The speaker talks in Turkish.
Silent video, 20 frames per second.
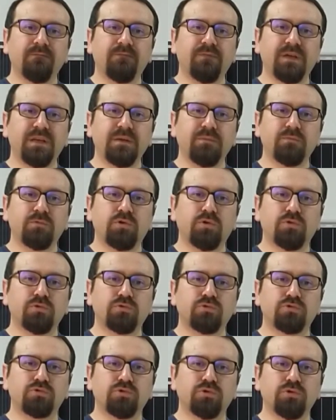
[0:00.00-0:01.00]
verim
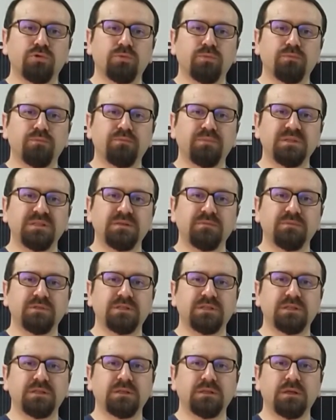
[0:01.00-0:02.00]
konusu bizim
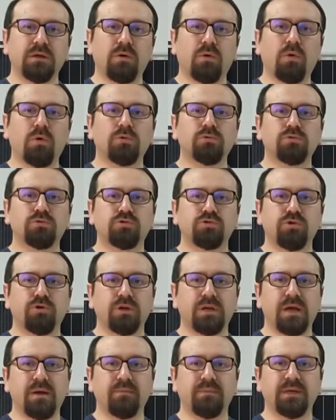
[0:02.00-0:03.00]
için oldukça
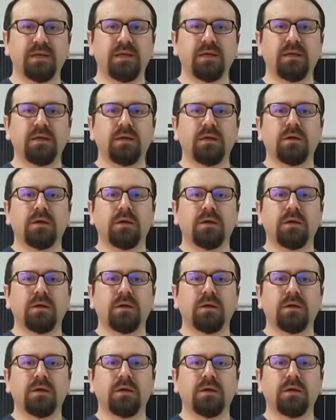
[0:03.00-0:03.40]
önemli.